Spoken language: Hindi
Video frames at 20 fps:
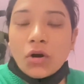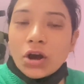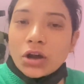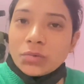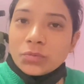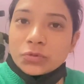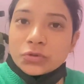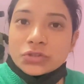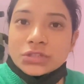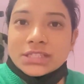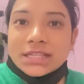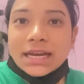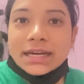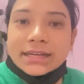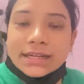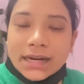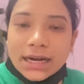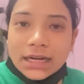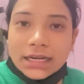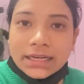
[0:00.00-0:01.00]
ऑलमोस्ट
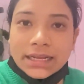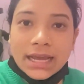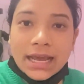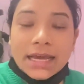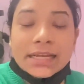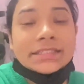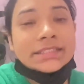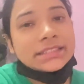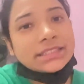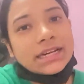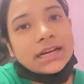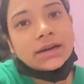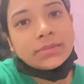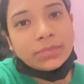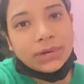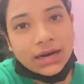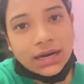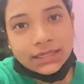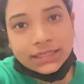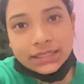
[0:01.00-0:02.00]
सेट कर लिया है जितना
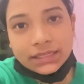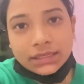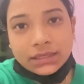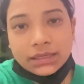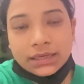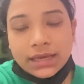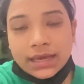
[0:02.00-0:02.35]
बाकी